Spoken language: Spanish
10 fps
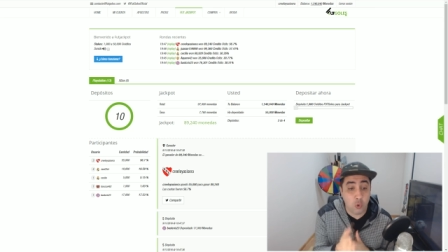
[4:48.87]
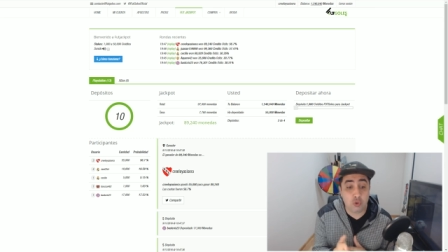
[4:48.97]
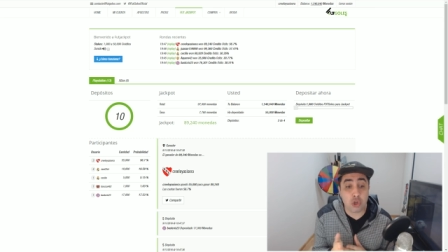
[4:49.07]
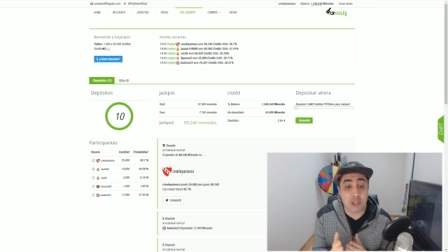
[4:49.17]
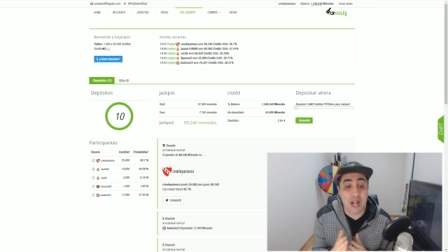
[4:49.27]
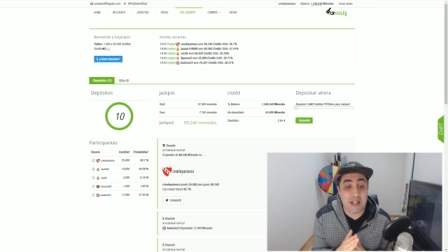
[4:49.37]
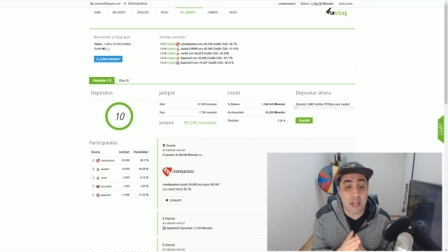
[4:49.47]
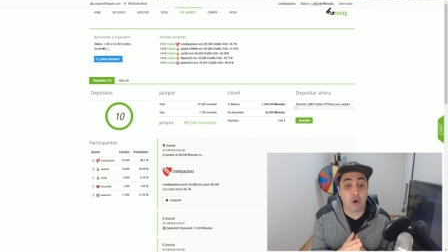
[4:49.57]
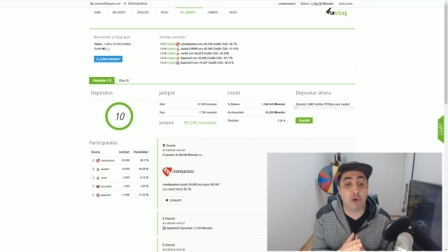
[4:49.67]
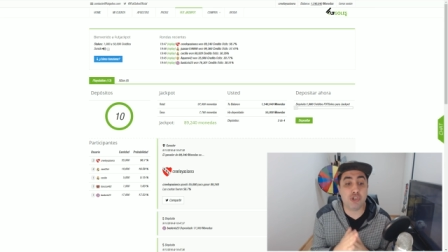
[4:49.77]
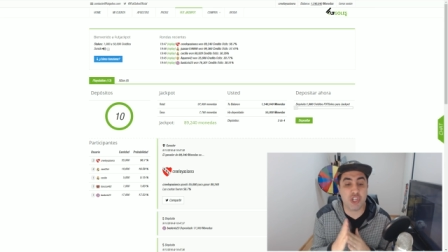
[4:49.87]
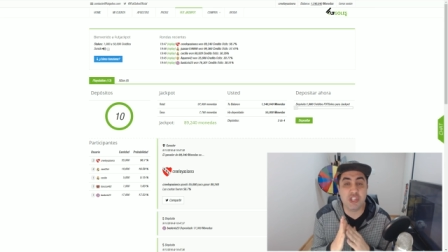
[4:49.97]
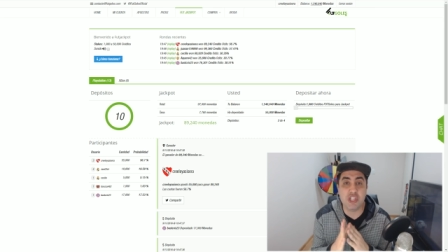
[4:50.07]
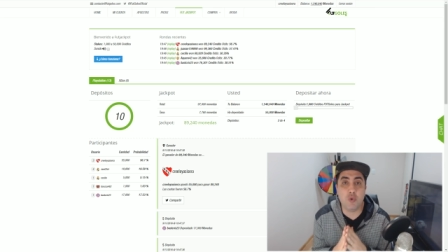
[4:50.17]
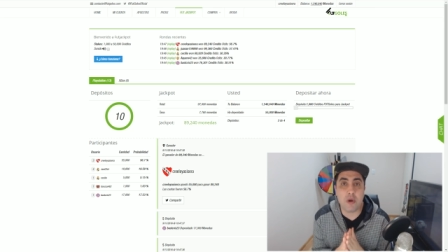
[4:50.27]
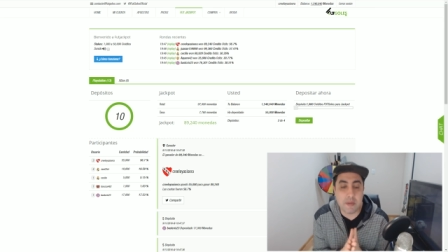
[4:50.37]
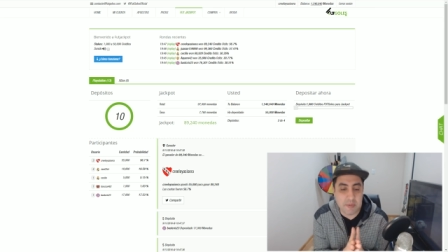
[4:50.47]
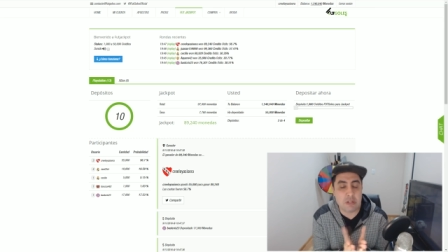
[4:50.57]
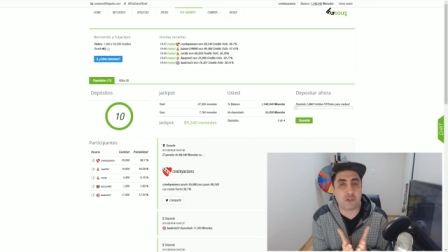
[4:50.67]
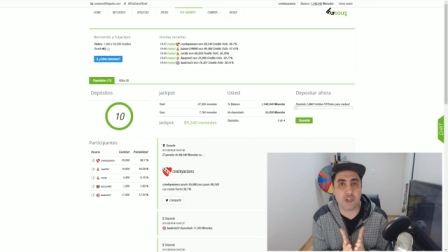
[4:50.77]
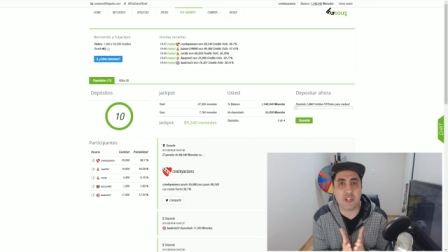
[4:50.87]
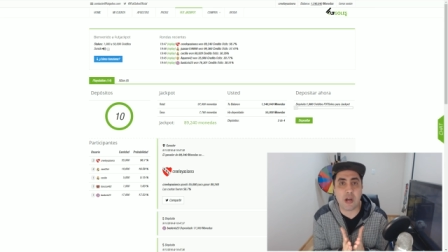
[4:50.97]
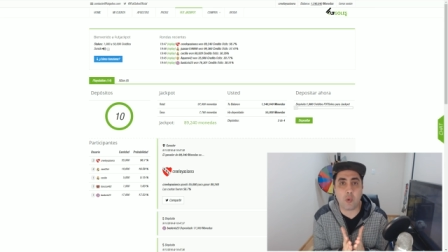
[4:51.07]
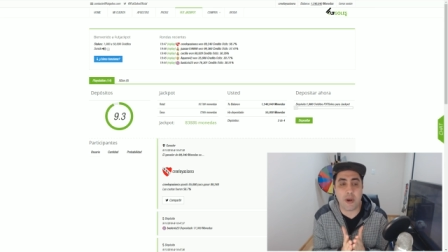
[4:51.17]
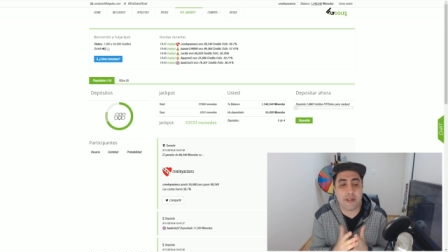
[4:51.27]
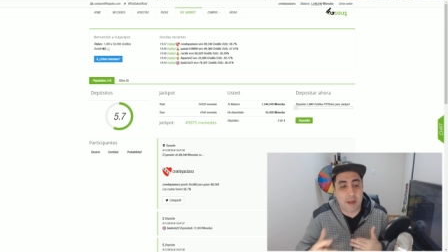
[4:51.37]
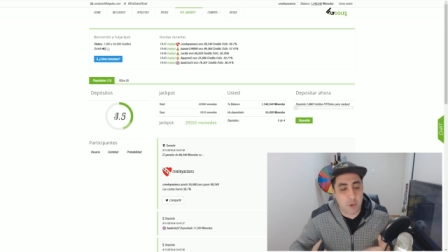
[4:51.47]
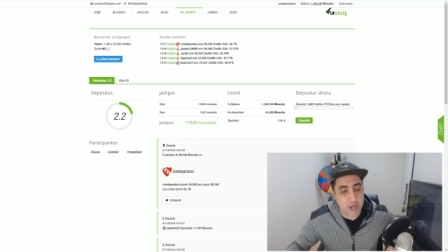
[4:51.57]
un total de 89.240